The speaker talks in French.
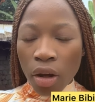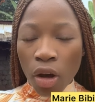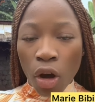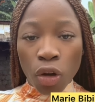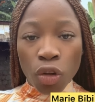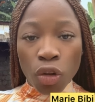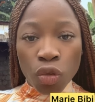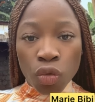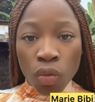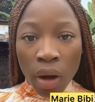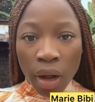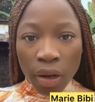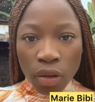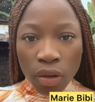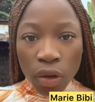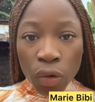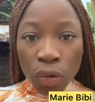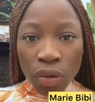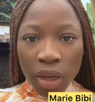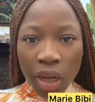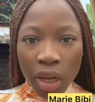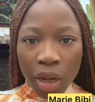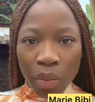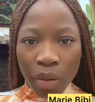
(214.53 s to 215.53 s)
on doit
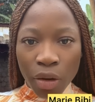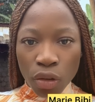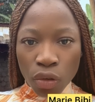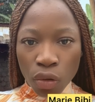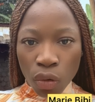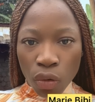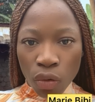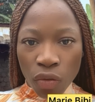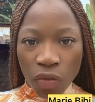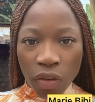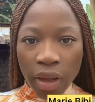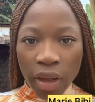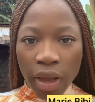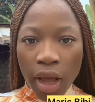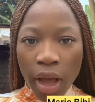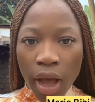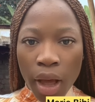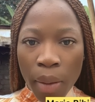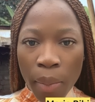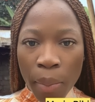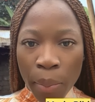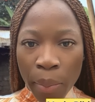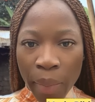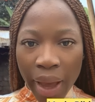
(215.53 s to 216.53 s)
uniquement trouver
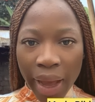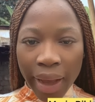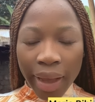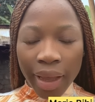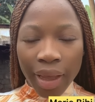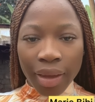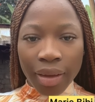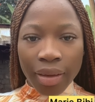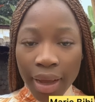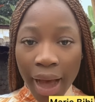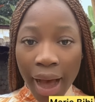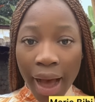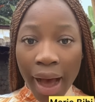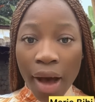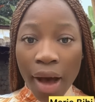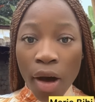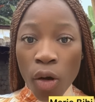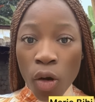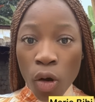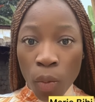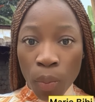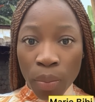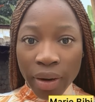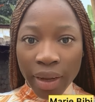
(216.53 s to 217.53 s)
un mec qui a
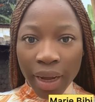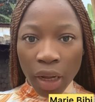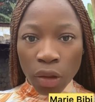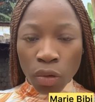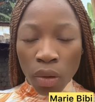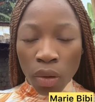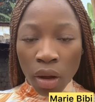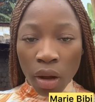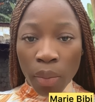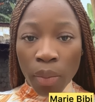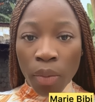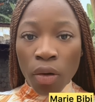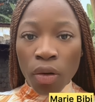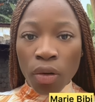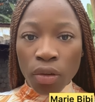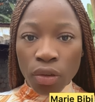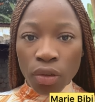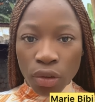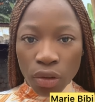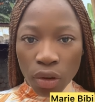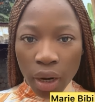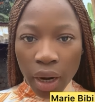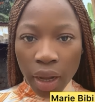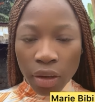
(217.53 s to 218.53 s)
obligatoirement
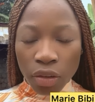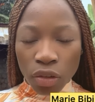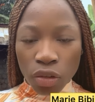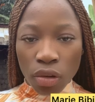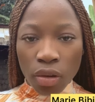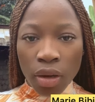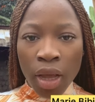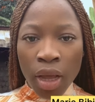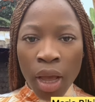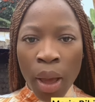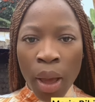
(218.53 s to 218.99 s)
de l'argent.